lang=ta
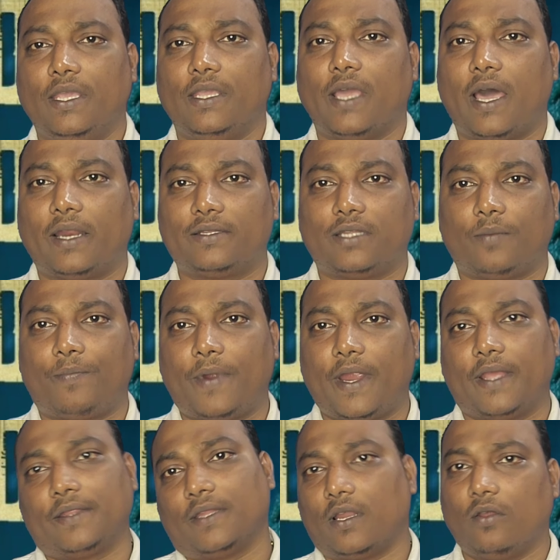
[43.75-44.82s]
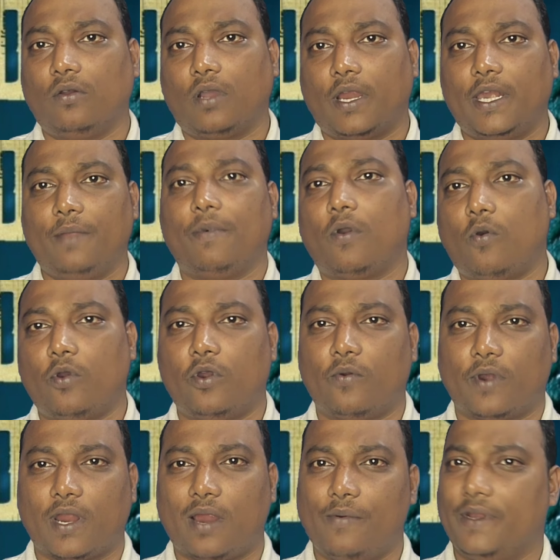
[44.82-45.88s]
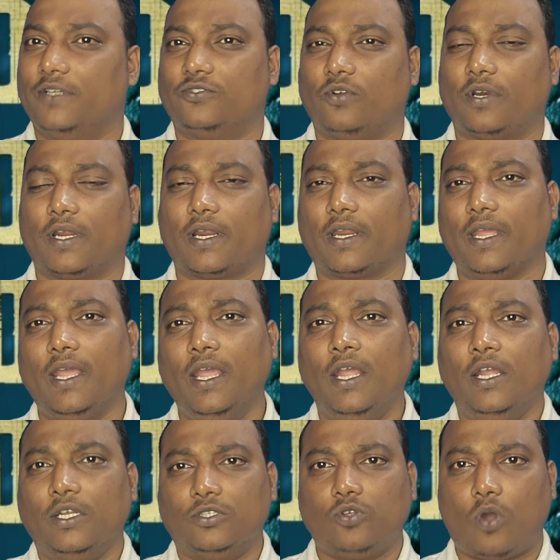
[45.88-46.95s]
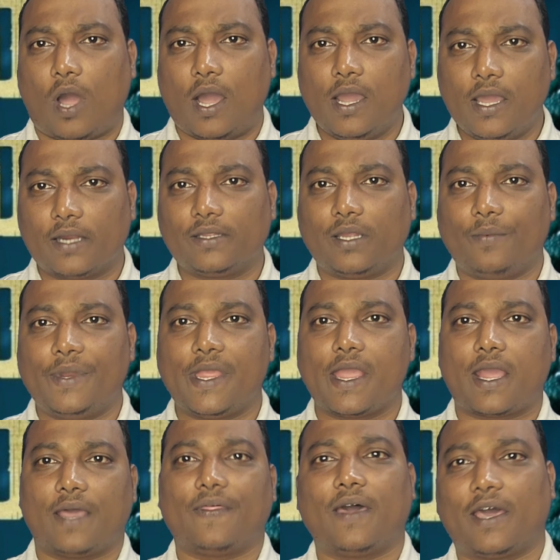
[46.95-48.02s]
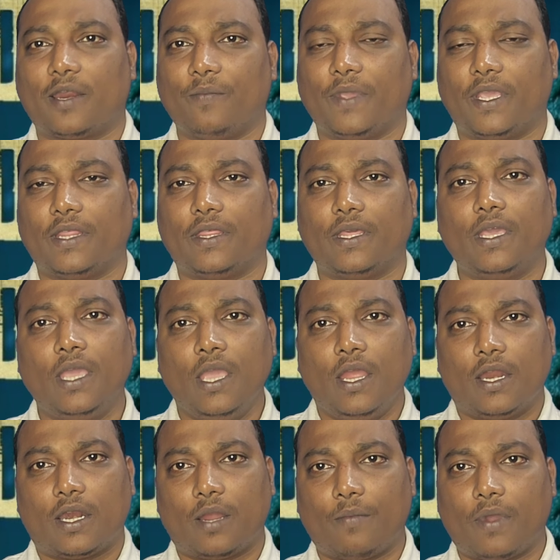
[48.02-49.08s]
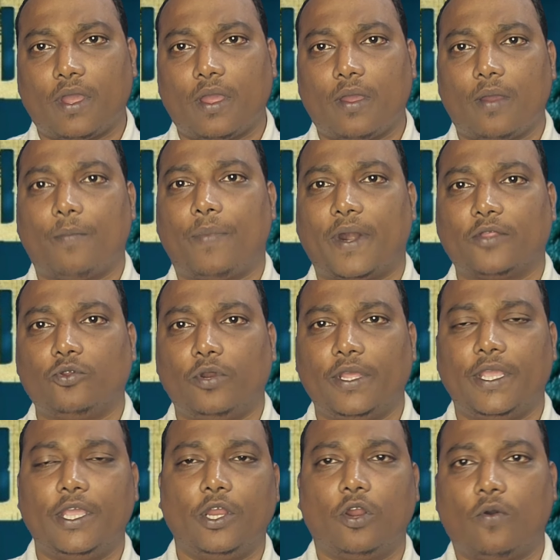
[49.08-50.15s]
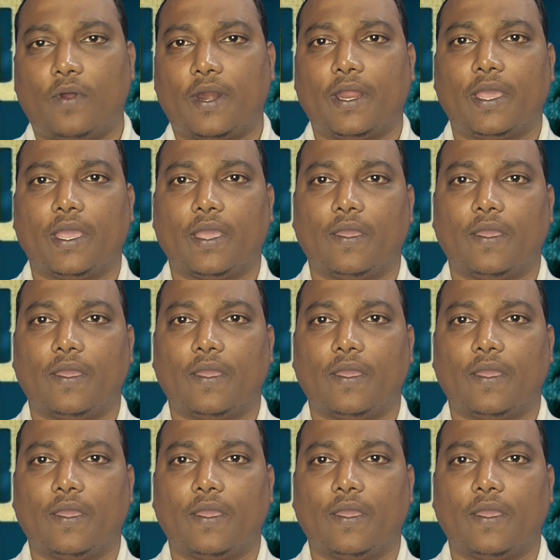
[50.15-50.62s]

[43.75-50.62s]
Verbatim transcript: யார் தப்பா இருந்தாலும் கண்டிப்பா கொண்டு வேண்டாம் அப்படின்னு சொல்றாரு ஸோ அங்க இருந்து அப்படியே கதை ஆரம்பிக்குது நம்ம படத்தோட ஹீரோவான